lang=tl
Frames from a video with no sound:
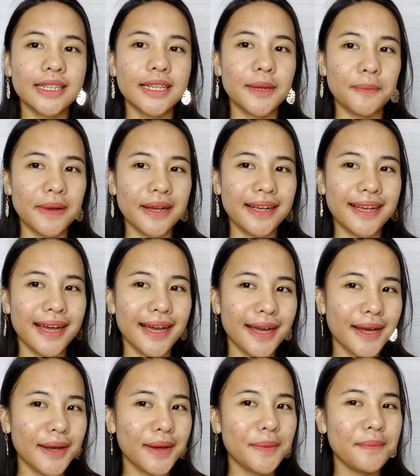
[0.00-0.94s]
kapag
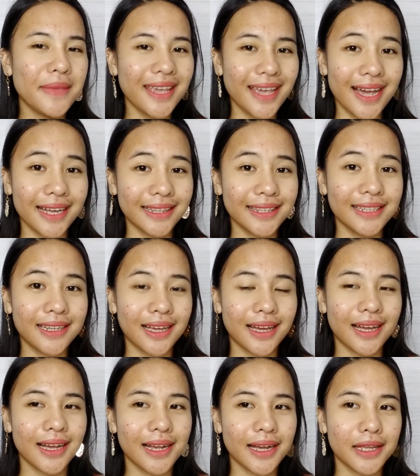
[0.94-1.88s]
ka may acne
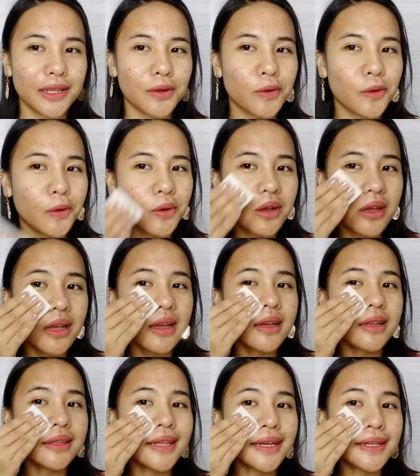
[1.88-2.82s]
ka, kagaya ko,
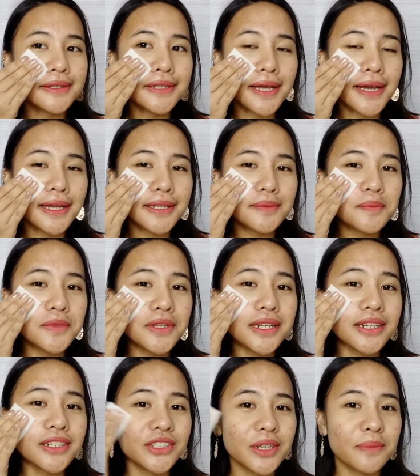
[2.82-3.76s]
dahan-dahan mo
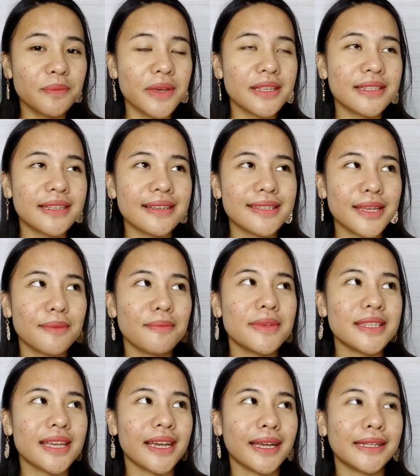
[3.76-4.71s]
lang siya best kasi
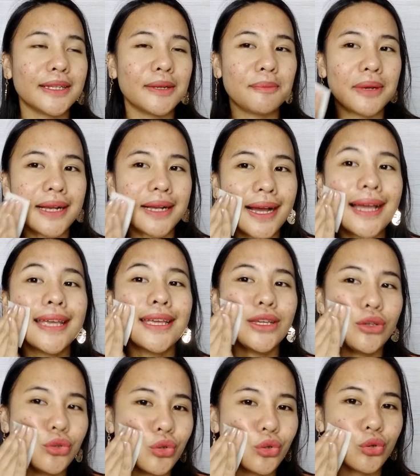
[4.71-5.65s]
masakit kapag ka
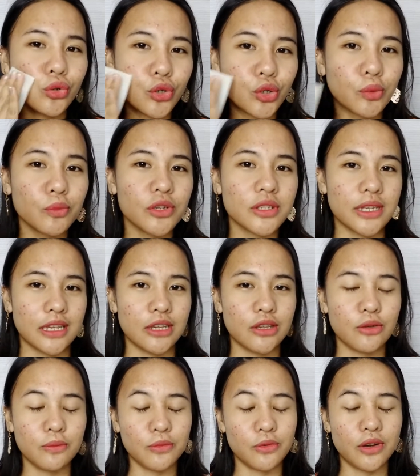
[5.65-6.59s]
iginurgur mo sa
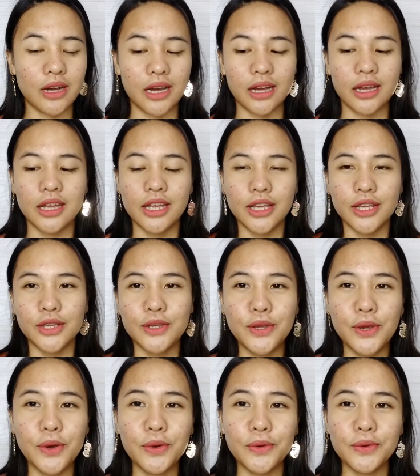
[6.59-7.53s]
iyong muka
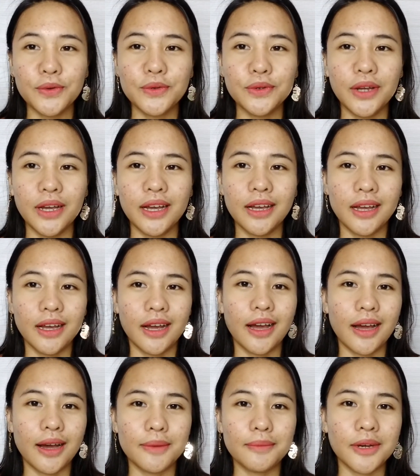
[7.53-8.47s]
yung
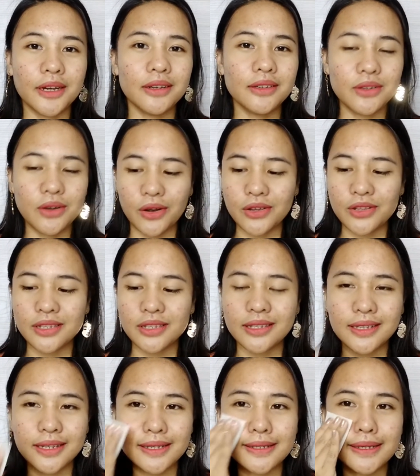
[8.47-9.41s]
um,
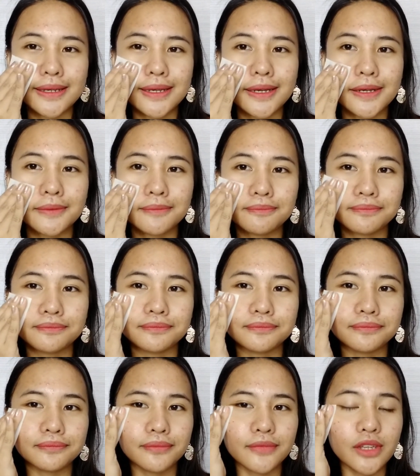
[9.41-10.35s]
gauze kasi nga
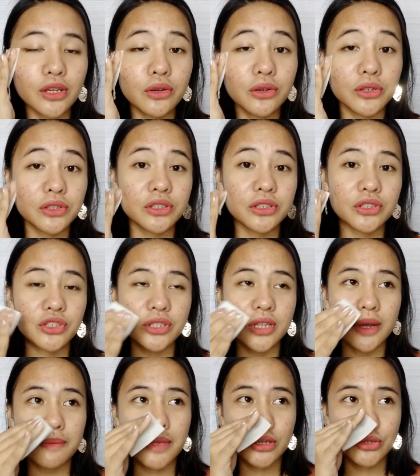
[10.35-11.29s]
gloss
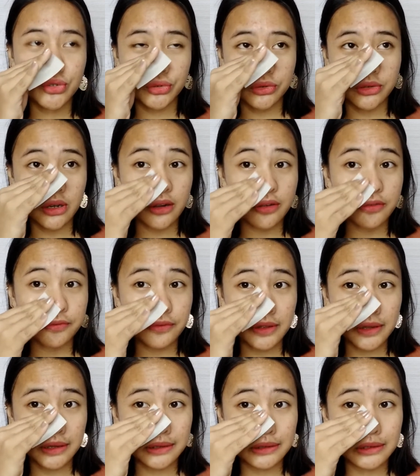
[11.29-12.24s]
siya, medyo rough
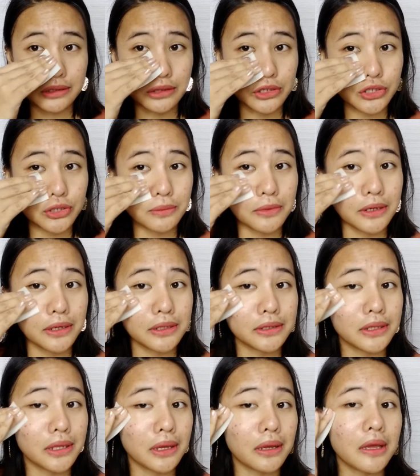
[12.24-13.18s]
and hindi siya
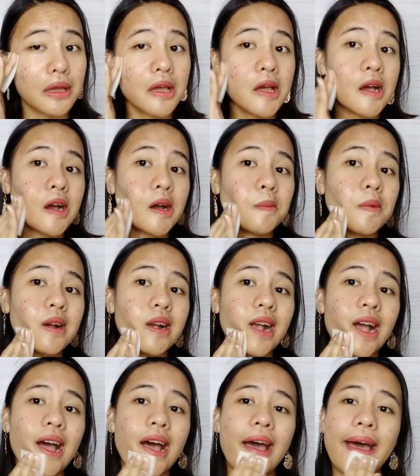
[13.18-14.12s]
maganda kapag
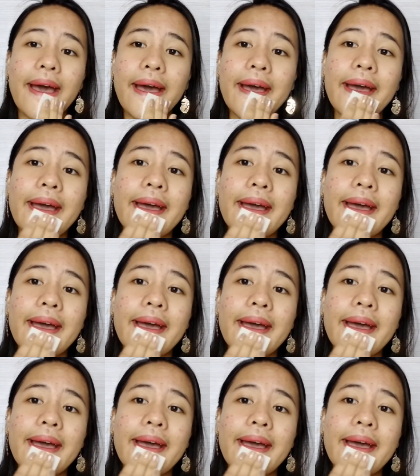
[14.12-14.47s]
ka